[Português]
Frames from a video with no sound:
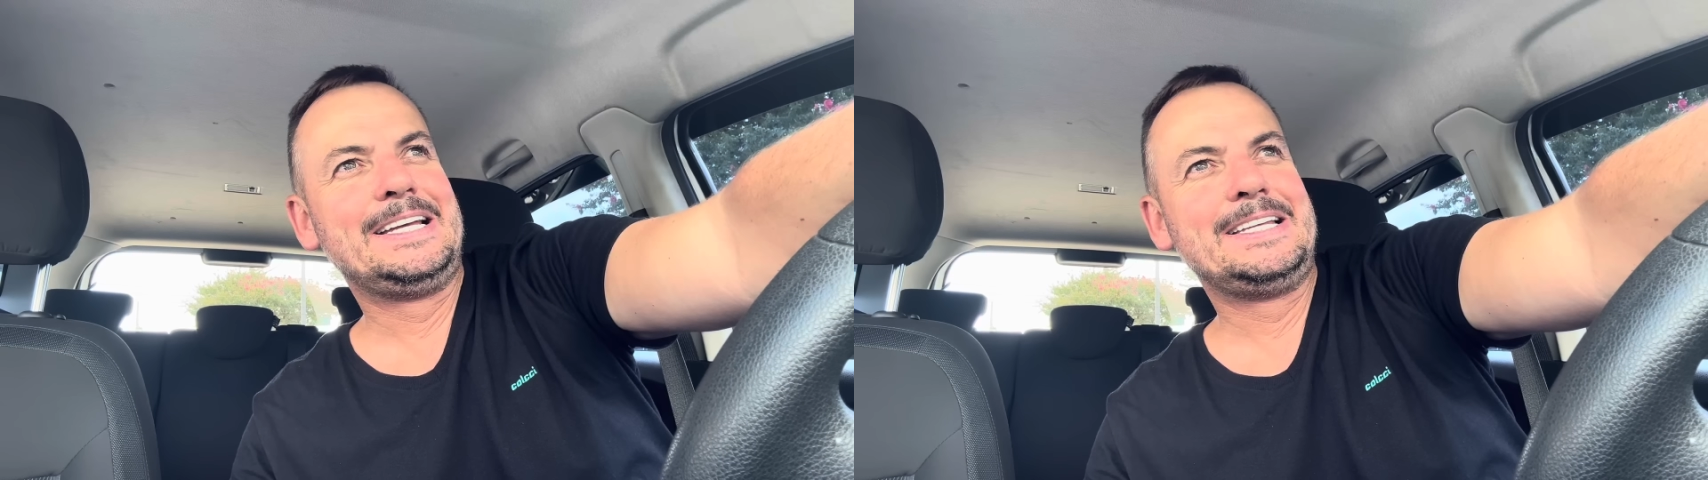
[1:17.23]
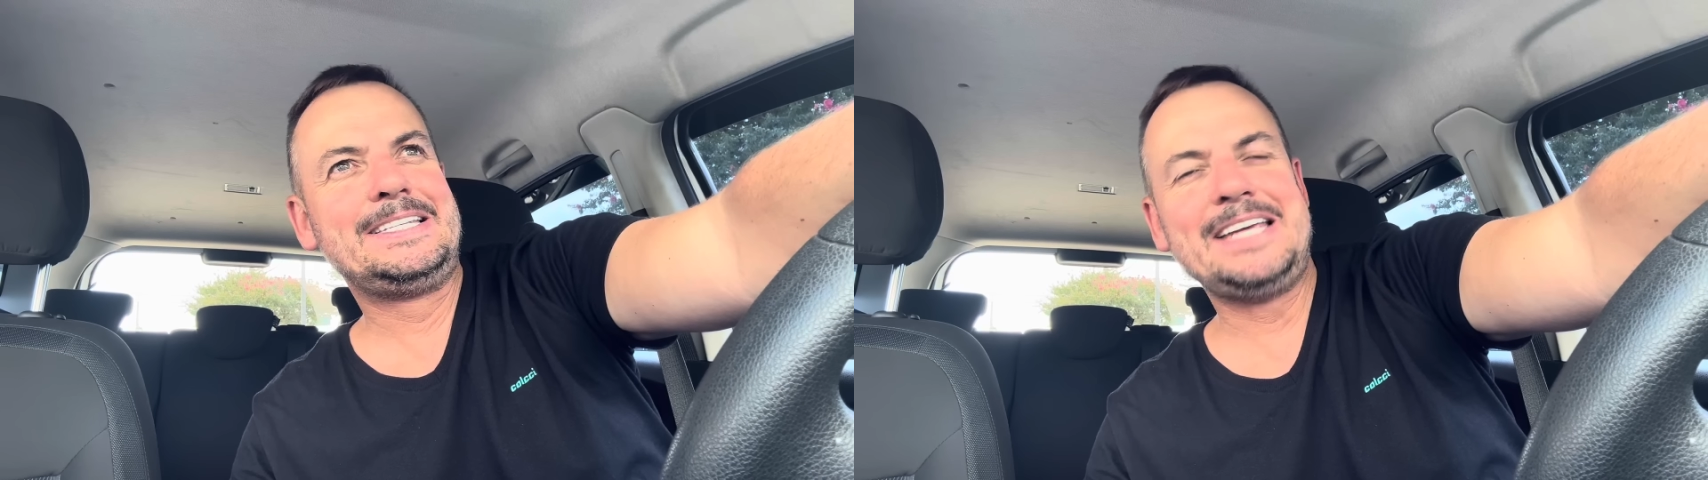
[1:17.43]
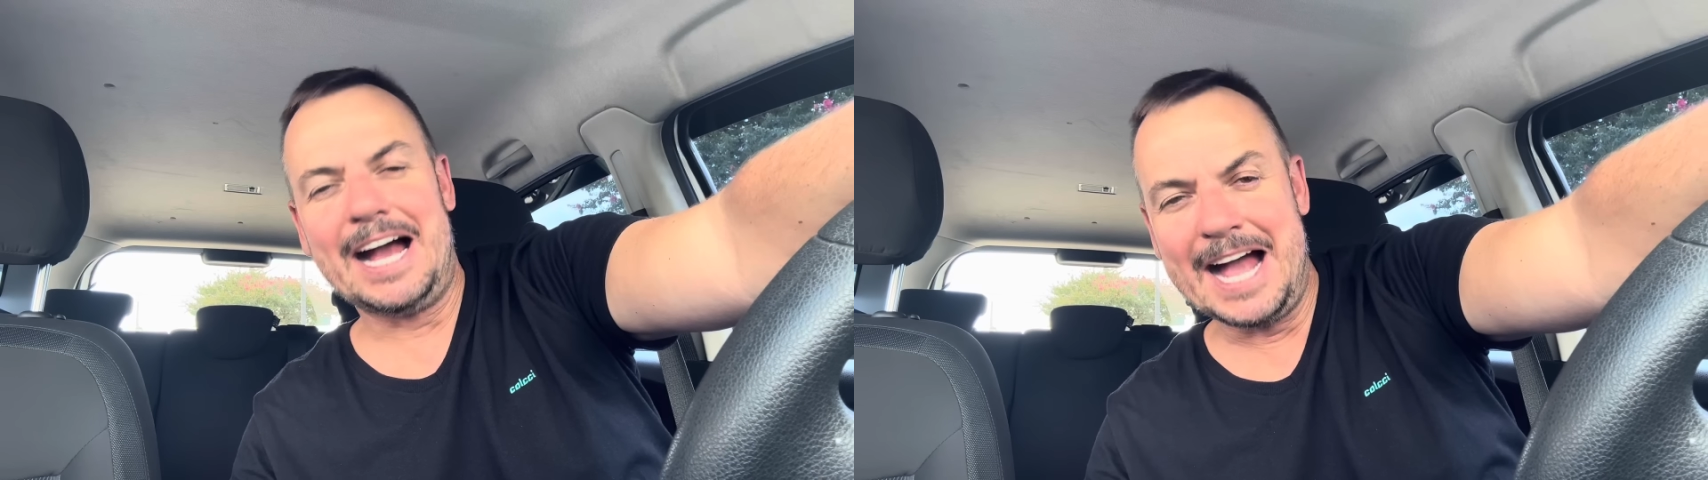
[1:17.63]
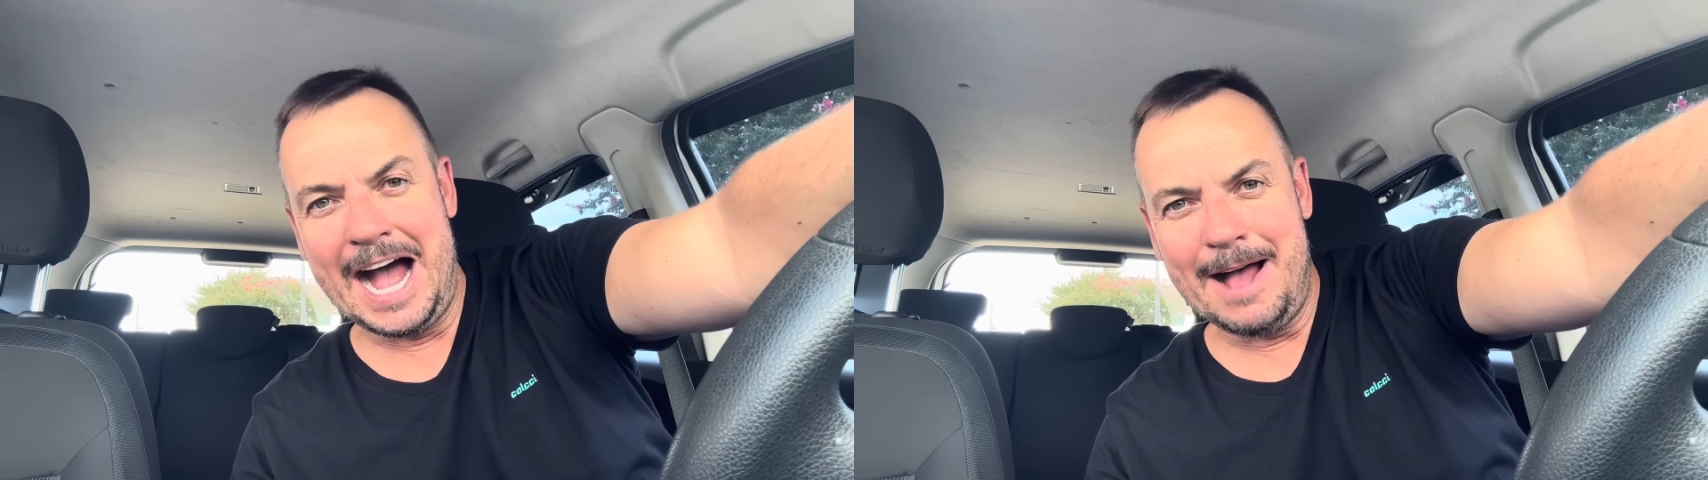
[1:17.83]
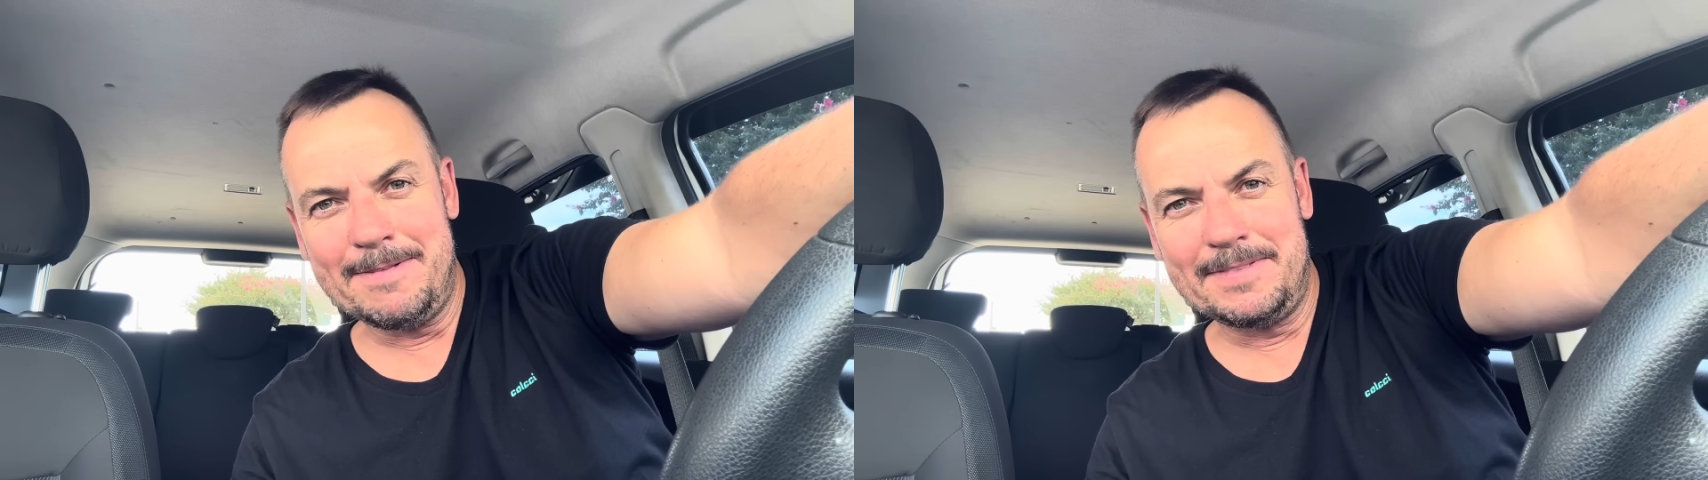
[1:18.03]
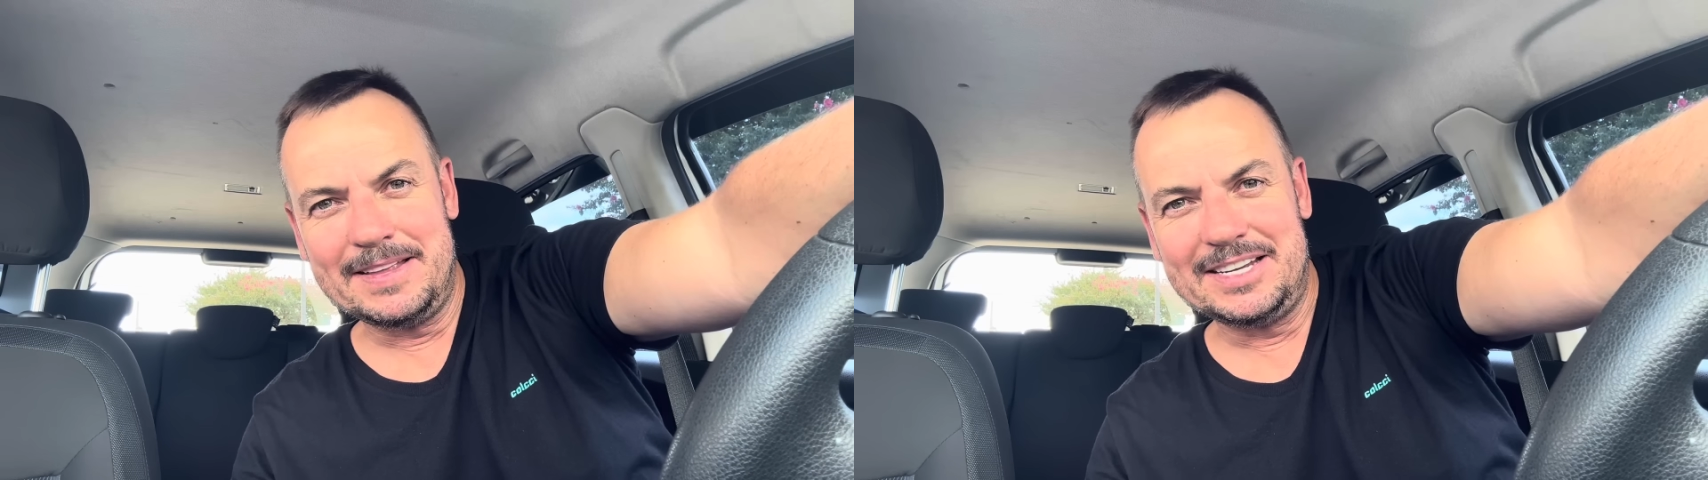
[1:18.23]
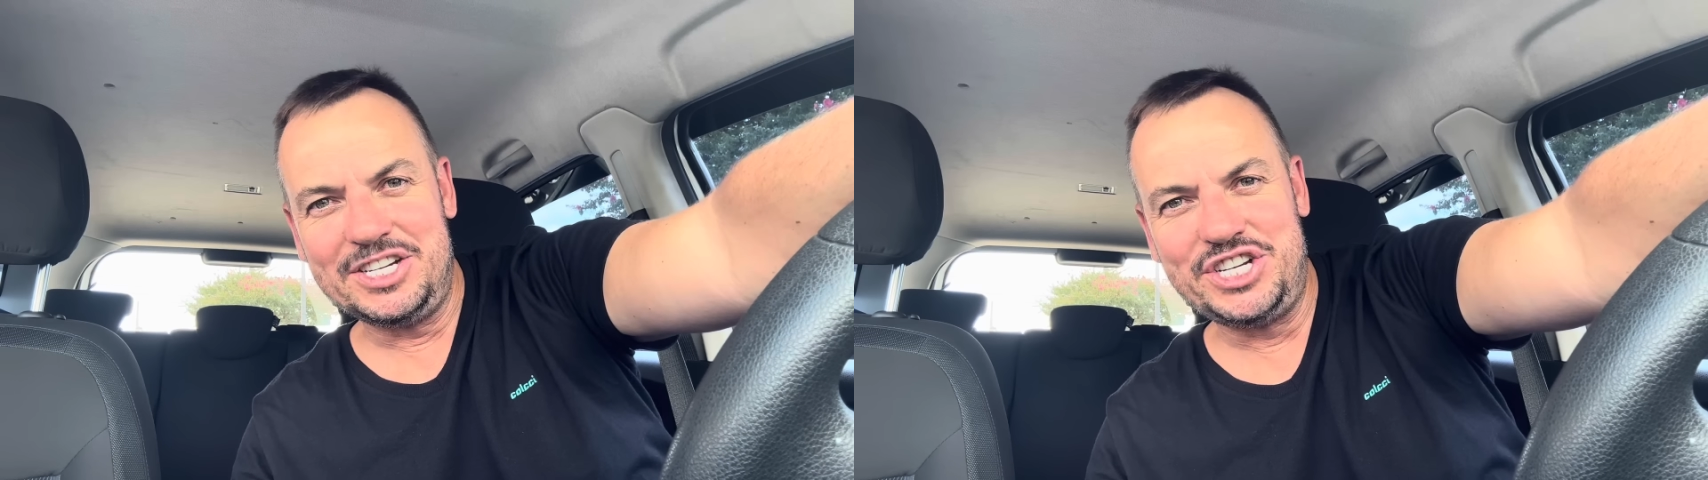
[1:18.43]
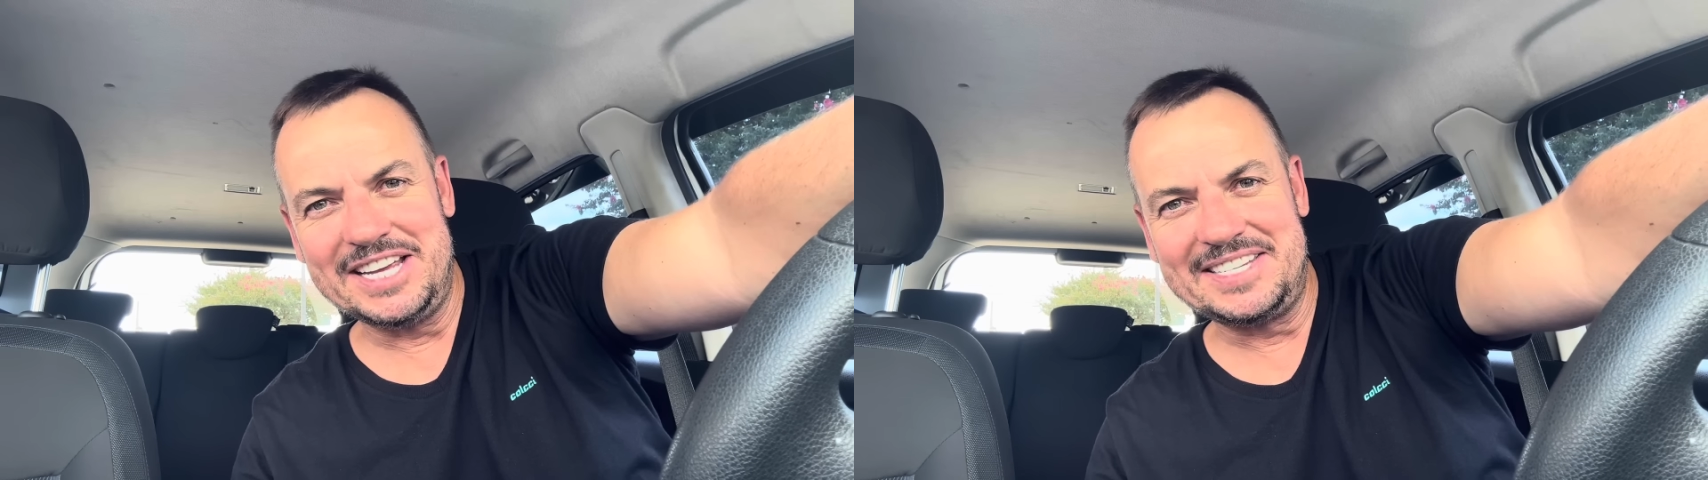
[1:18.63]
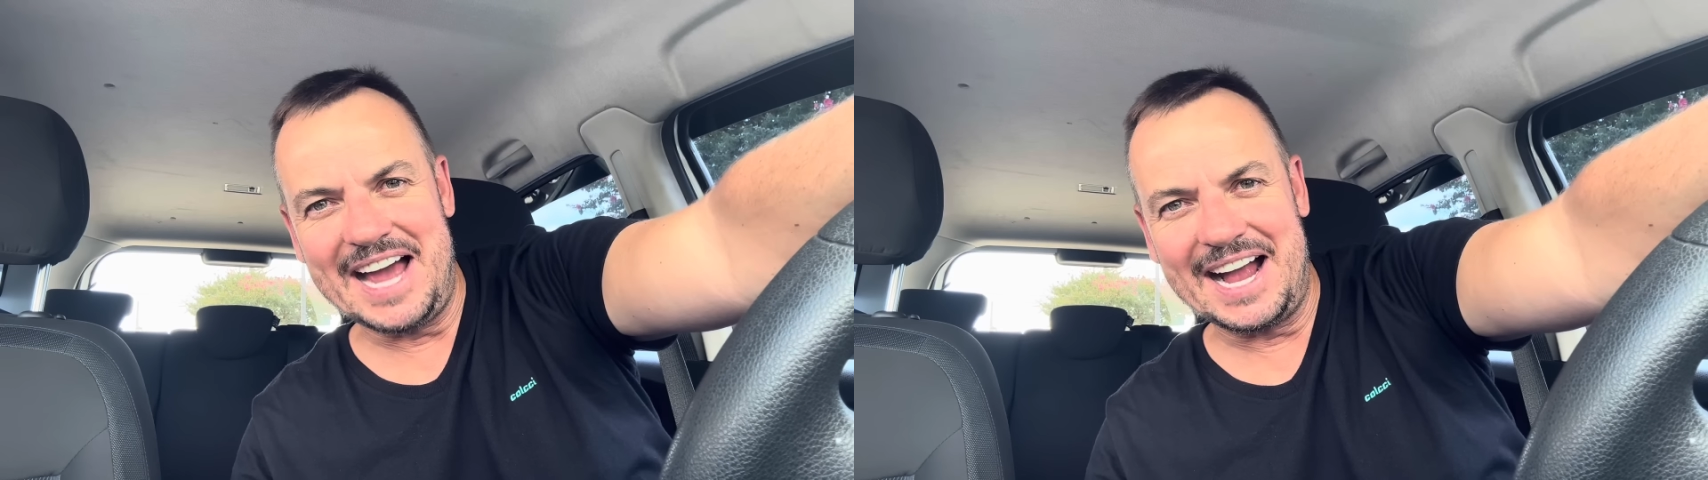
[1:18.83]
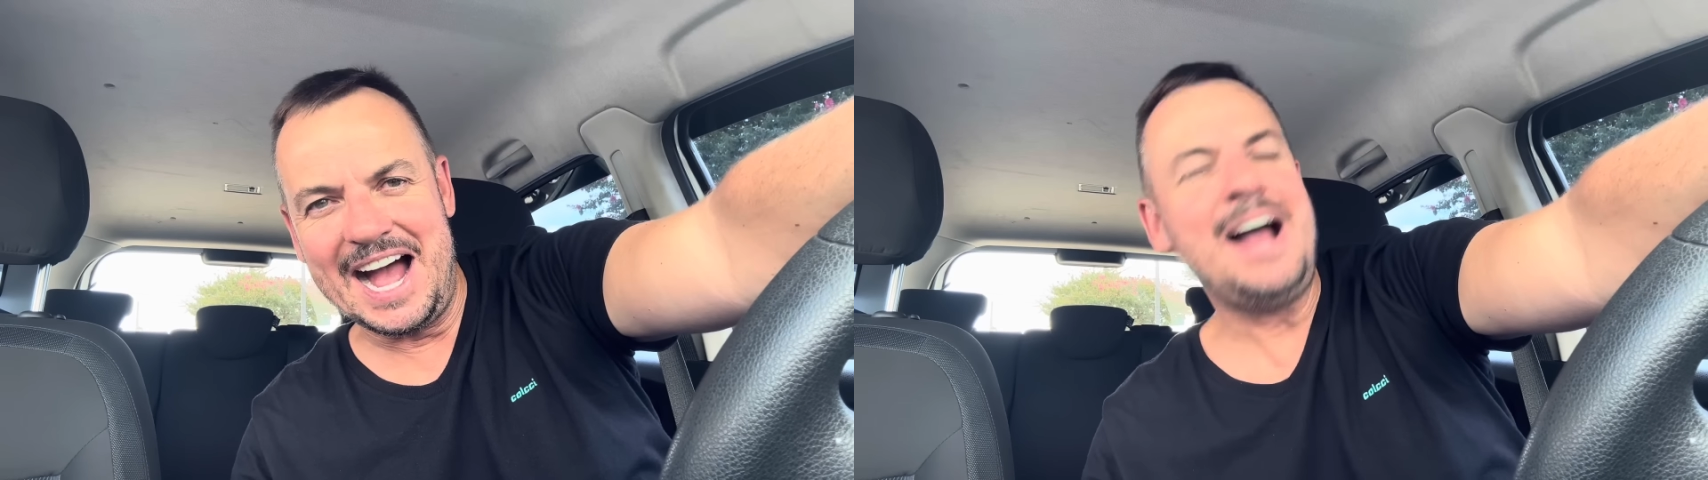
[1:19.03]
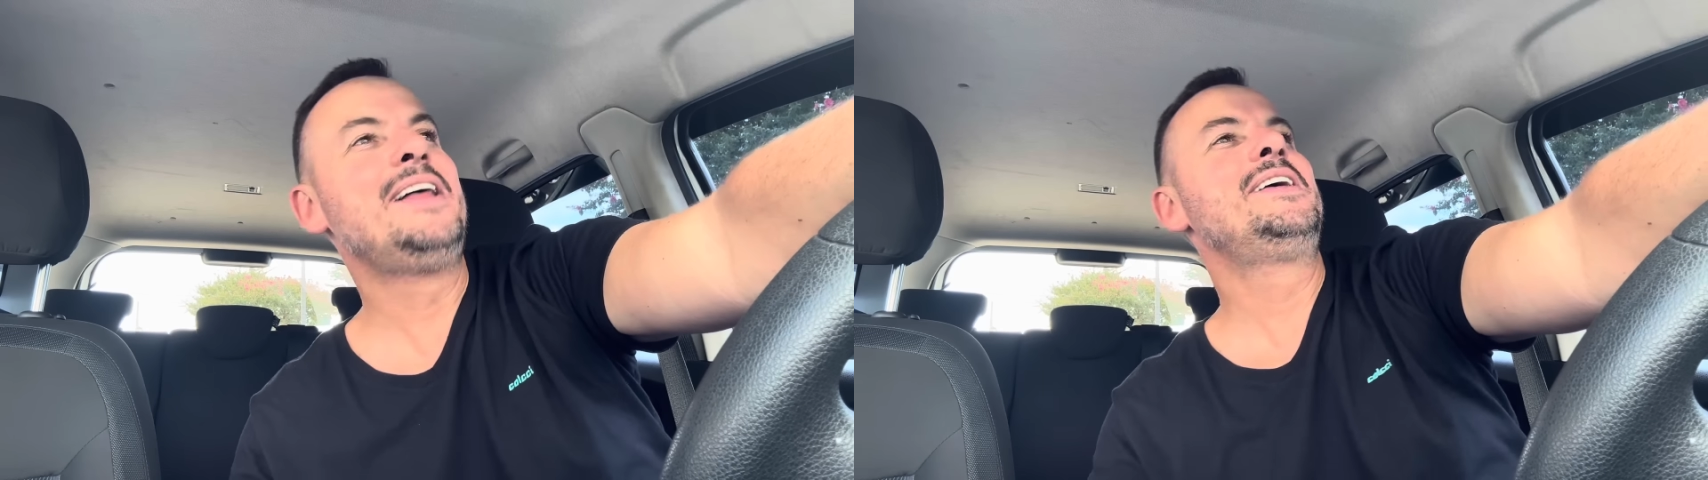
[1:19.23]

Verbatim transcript: ZH, GZH,